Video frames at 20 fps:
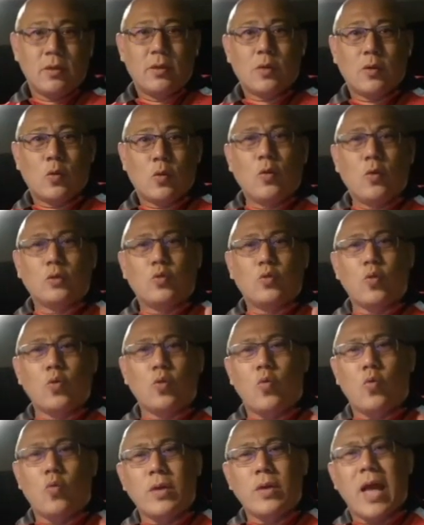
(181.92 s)
คู่ทุ
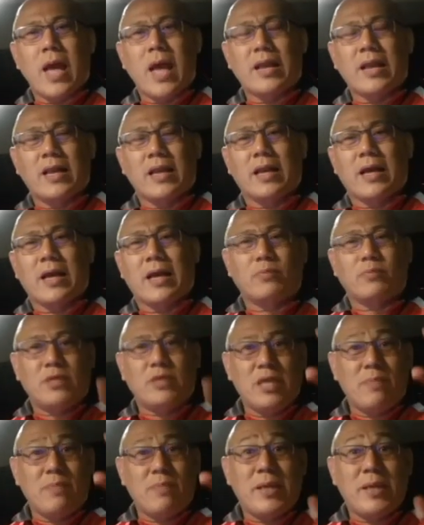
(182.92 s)
กคู่ยากนั่นแหละครับ
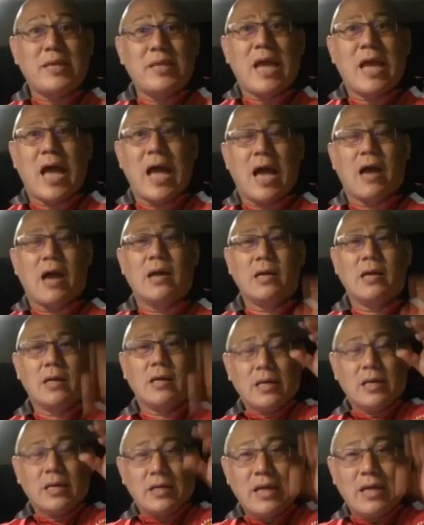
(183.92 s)
ที่ไปด่า
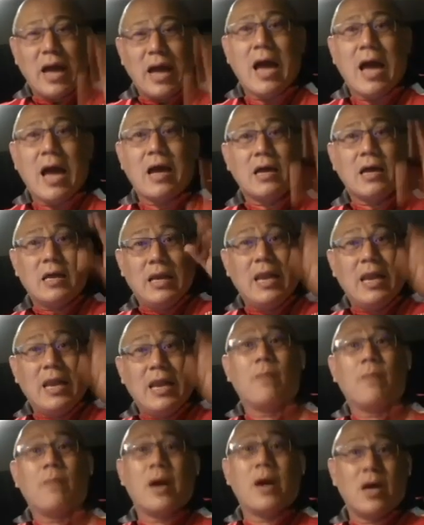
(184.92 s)
ด่า
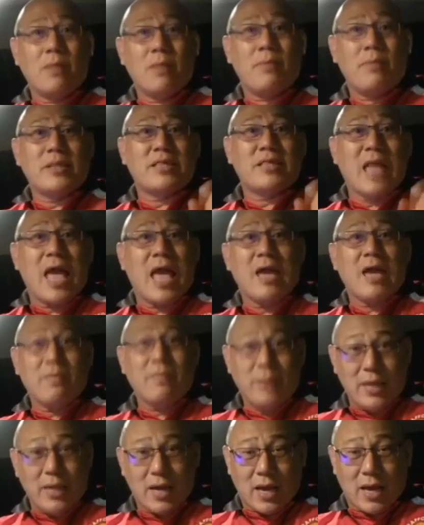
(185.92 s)
แล้วบังเอิญไปแตะ
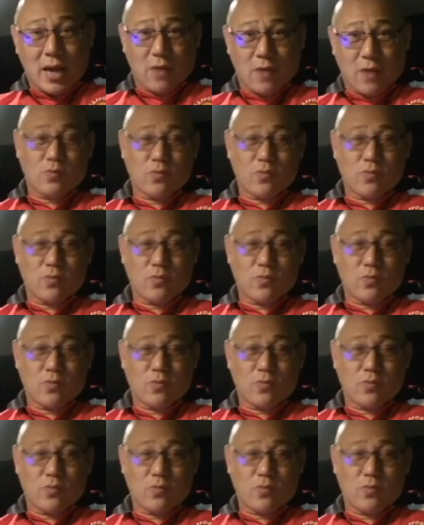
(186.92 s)
เมียเขา